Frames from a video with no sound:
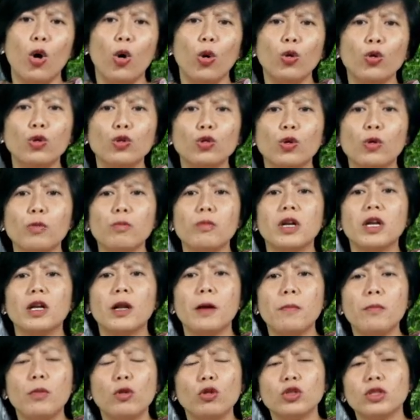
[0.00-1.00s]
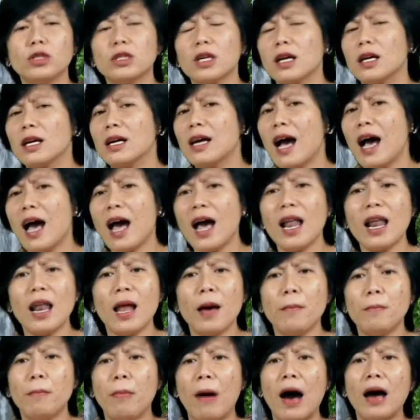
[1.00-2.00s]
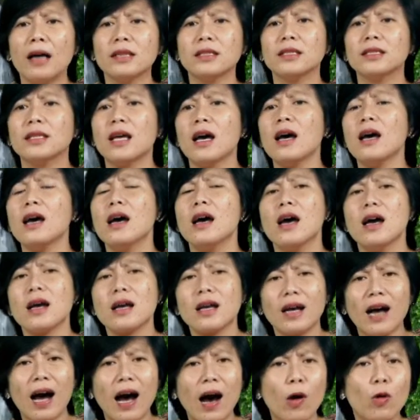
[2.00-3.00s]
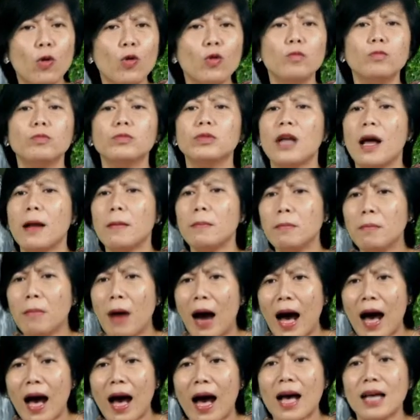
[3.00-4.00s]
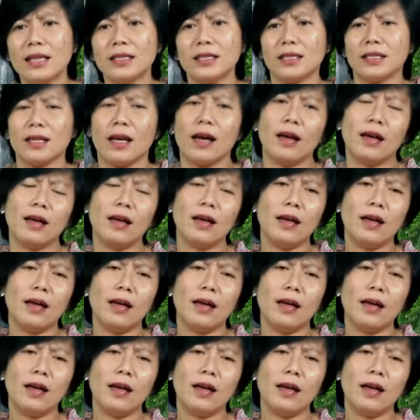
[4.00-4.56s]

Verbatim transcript: untuk menebus segala bangsa, kaum, dan bahasa,